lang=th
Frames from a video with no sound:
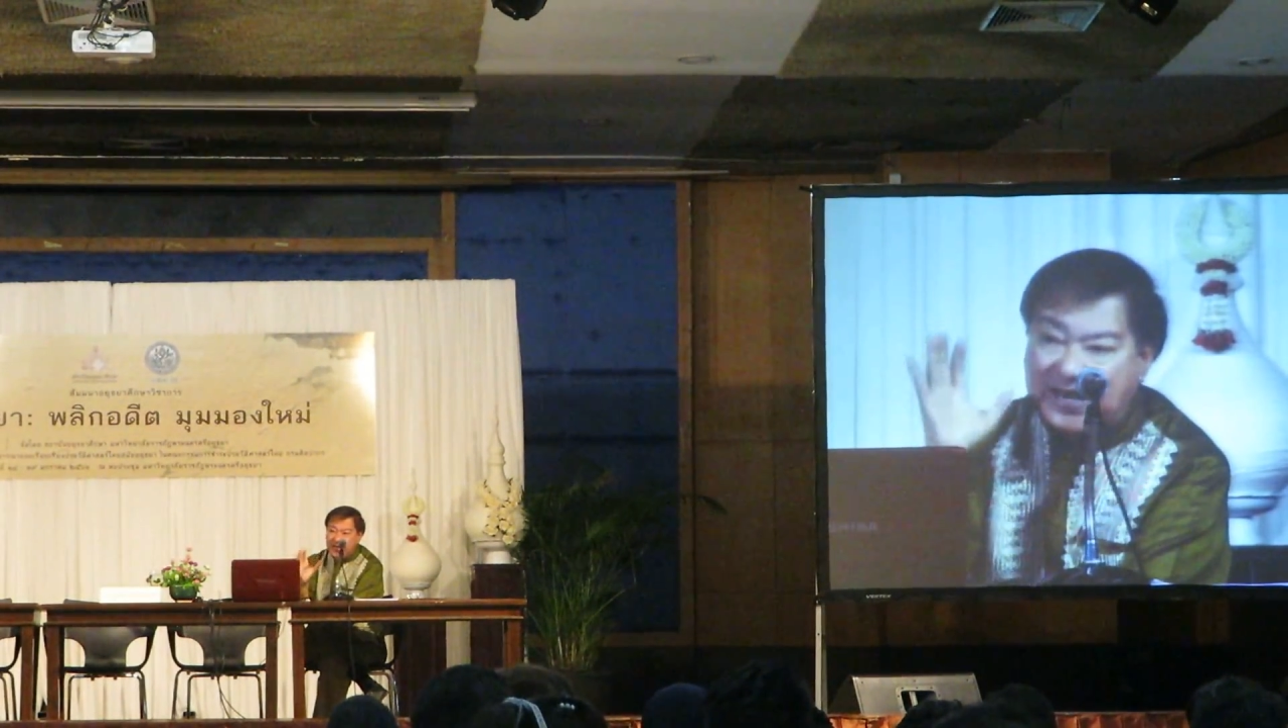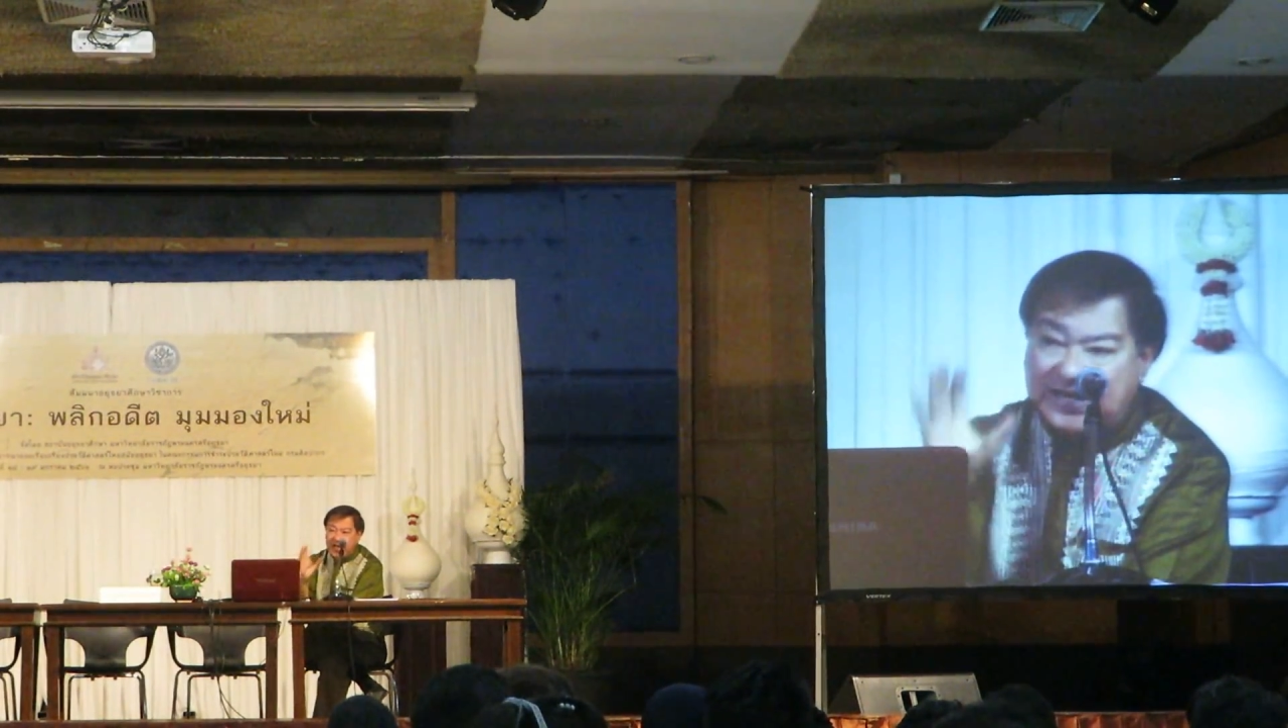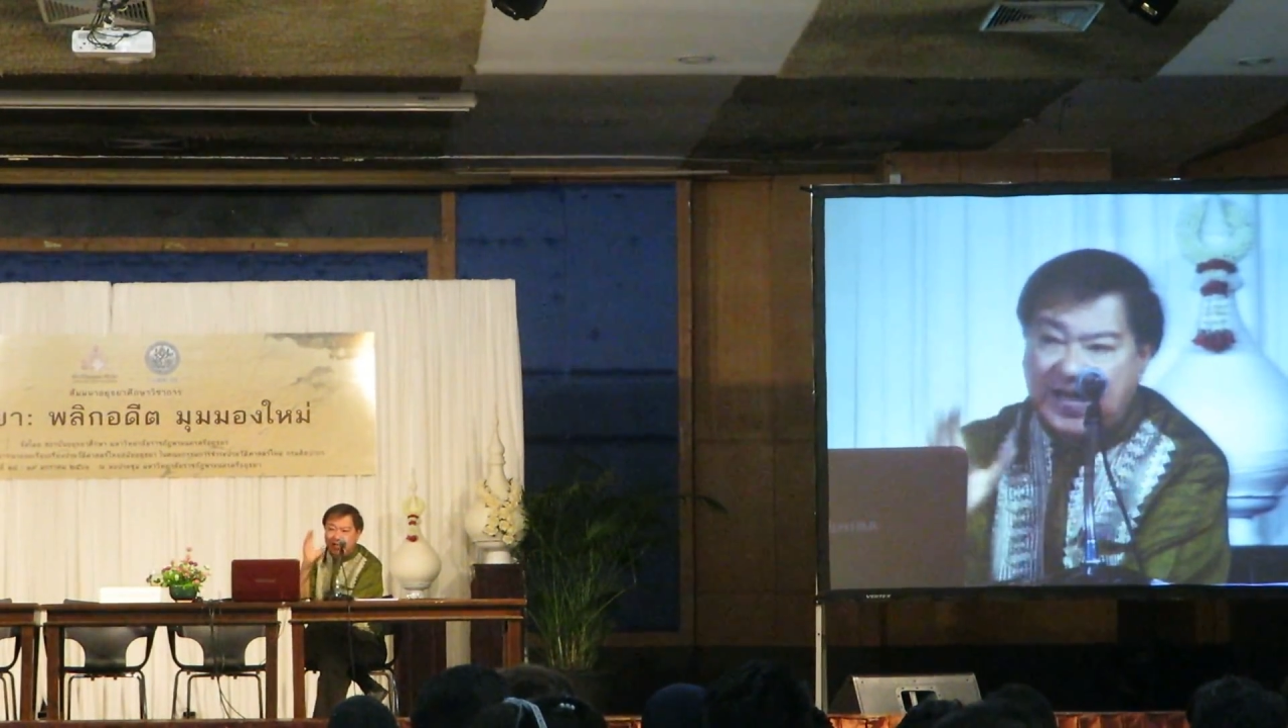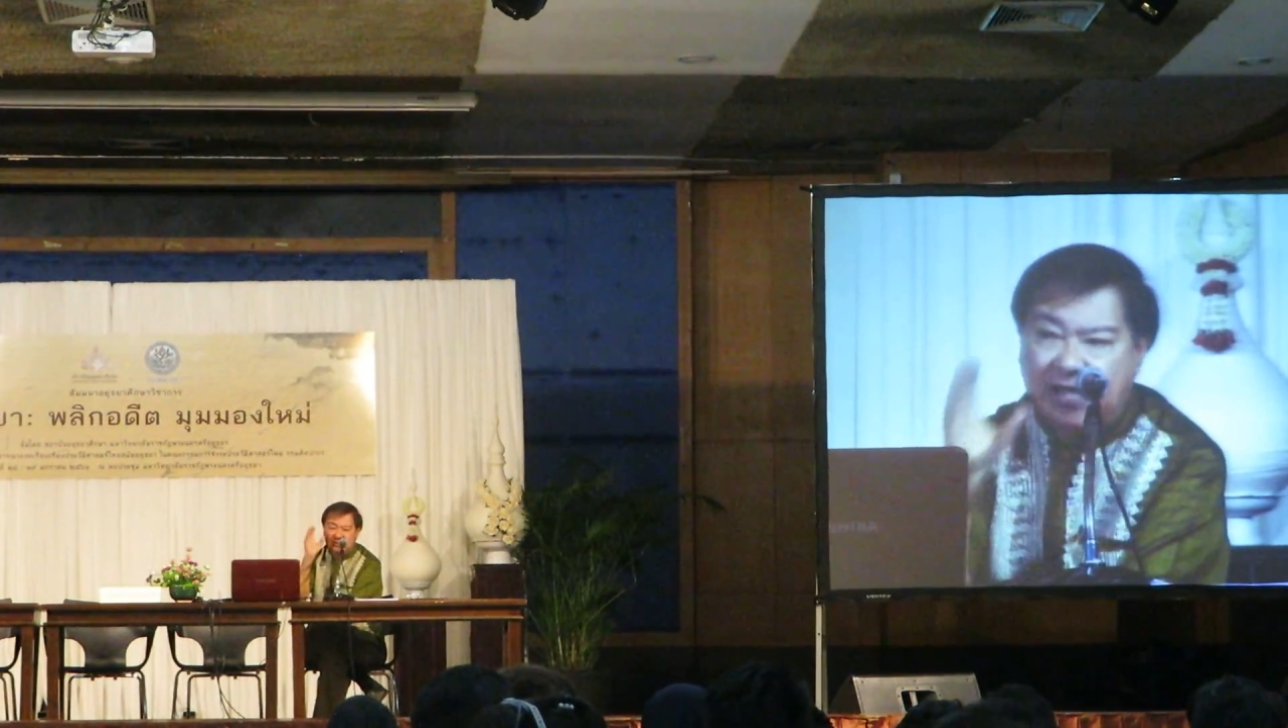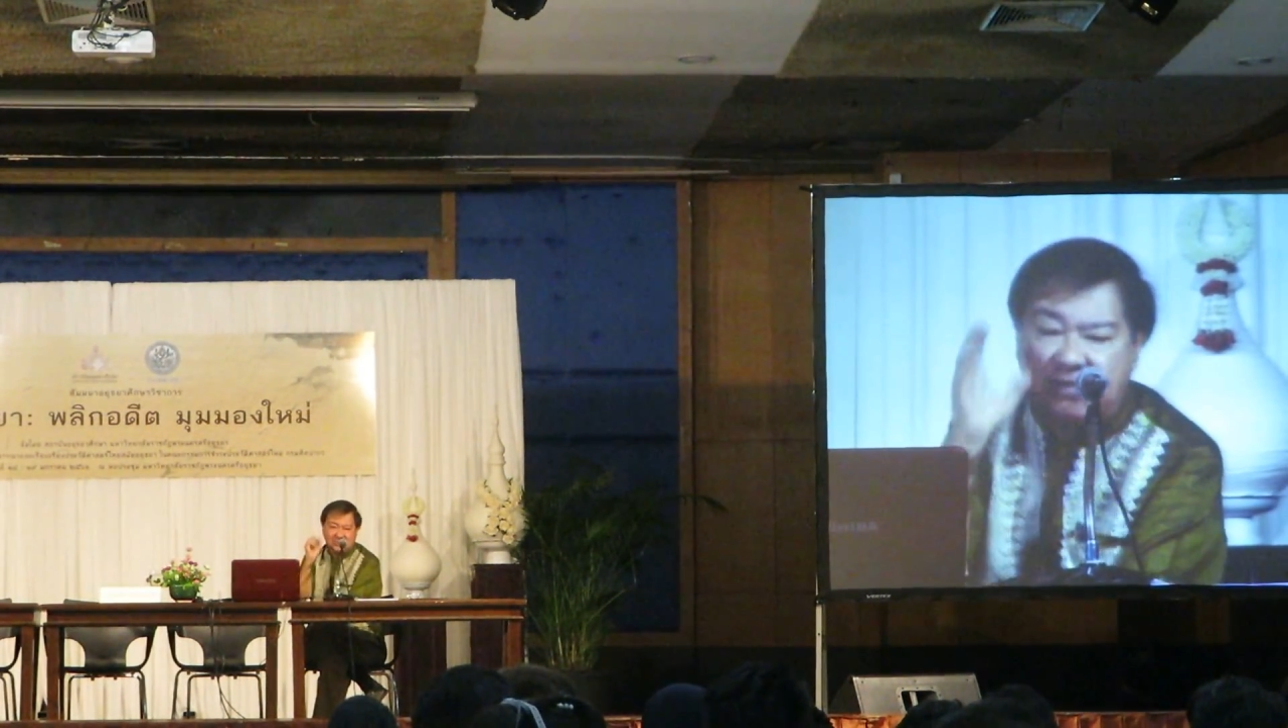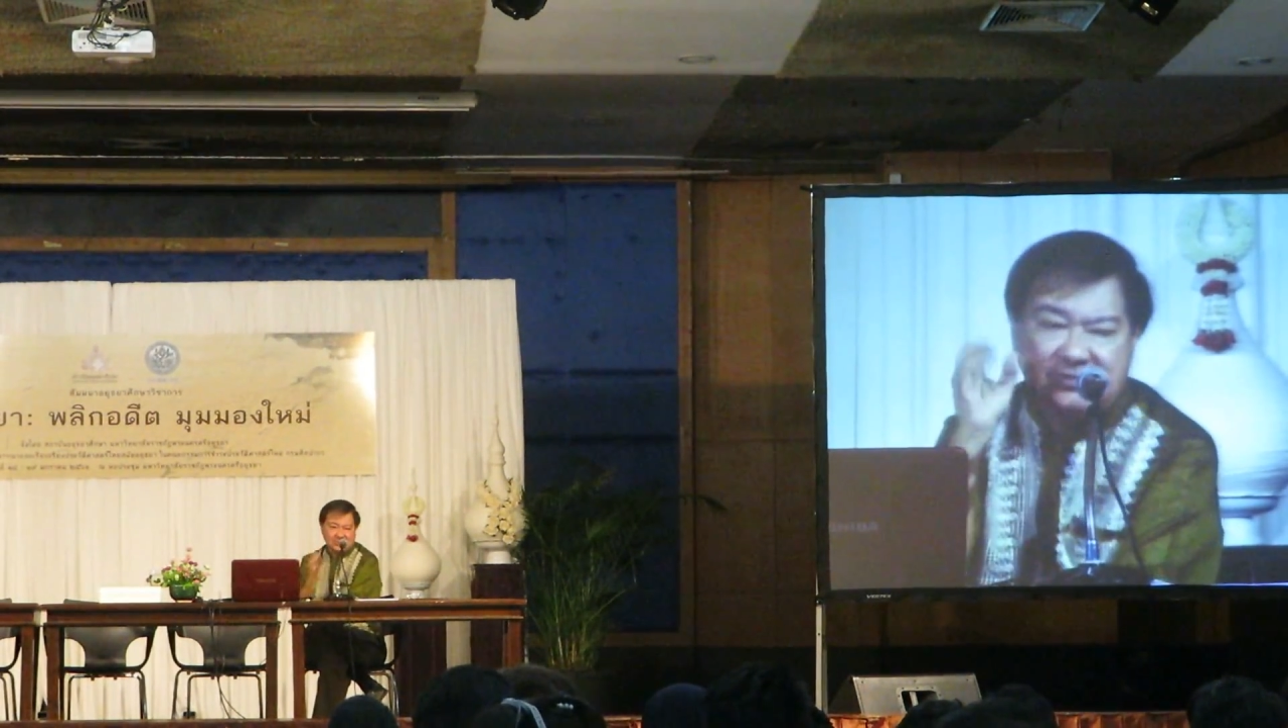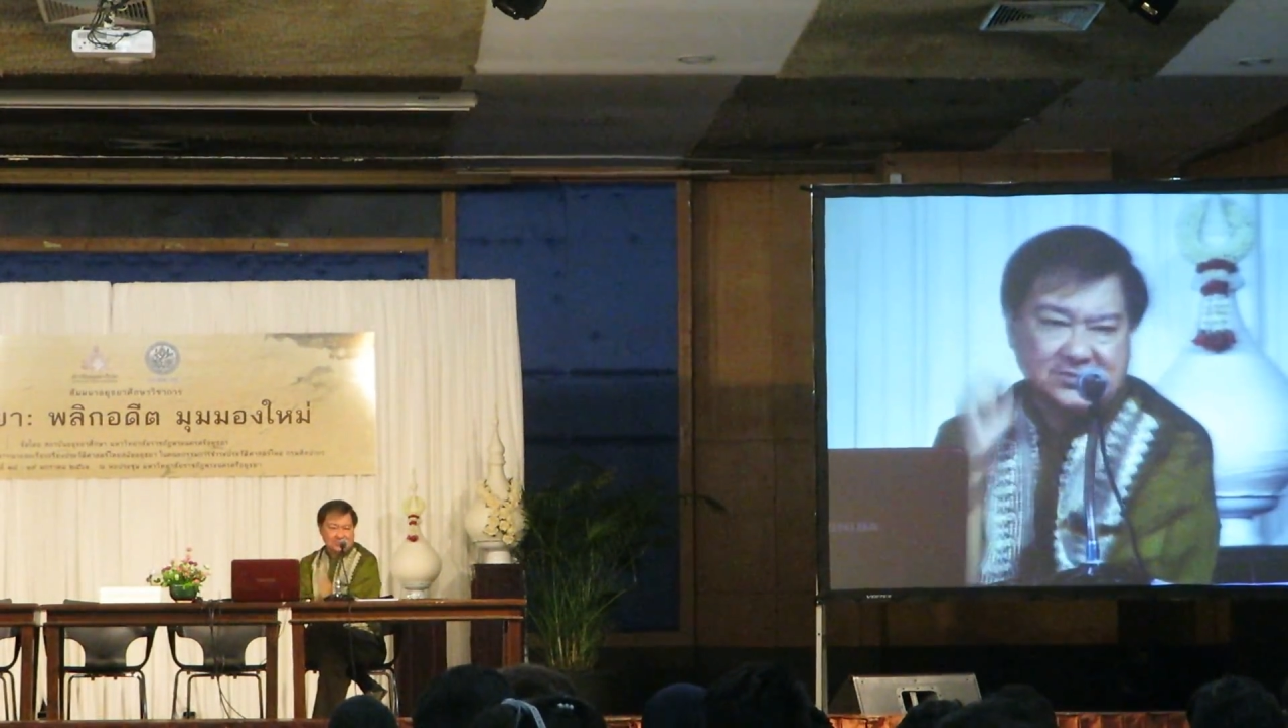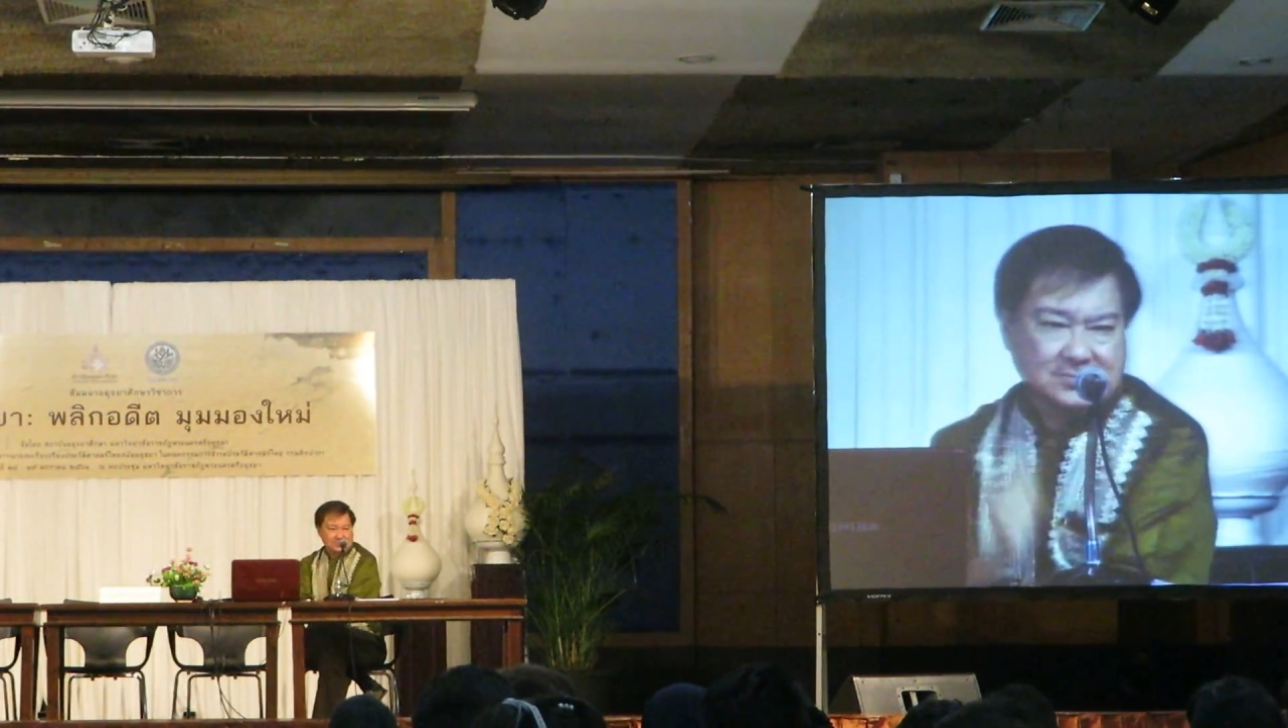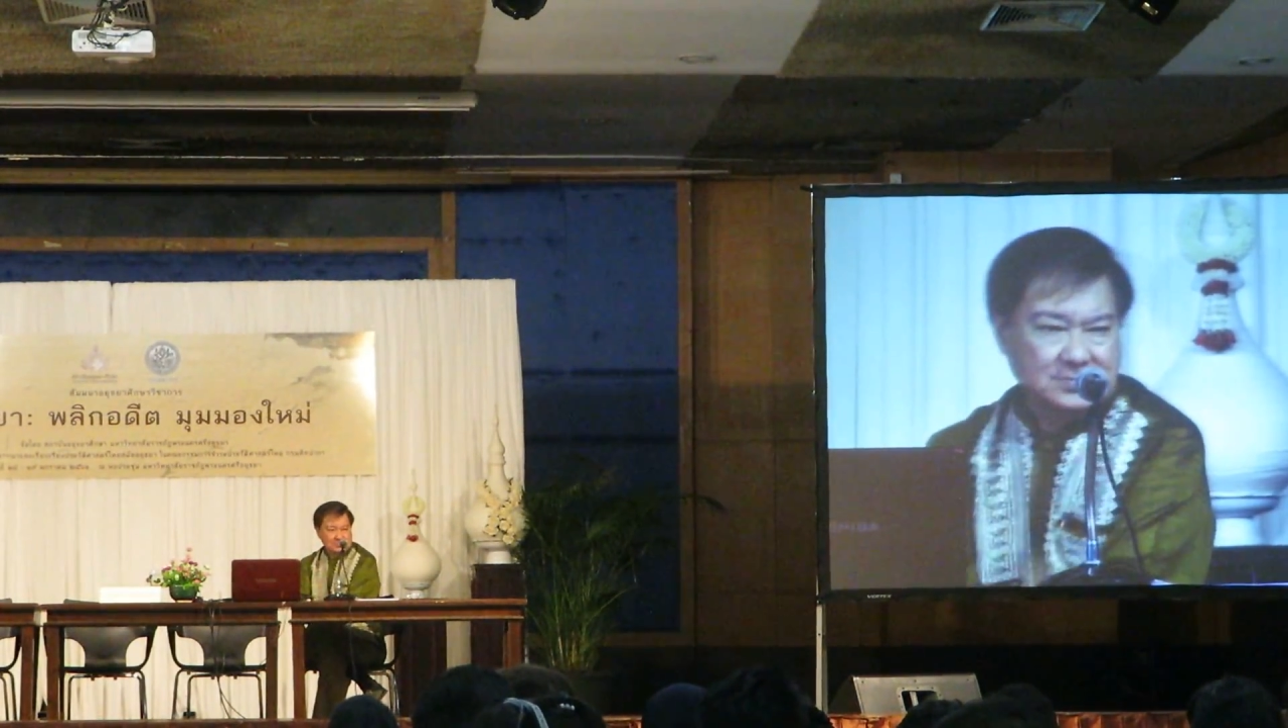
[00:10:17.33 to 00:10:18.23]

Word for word: ดไดส์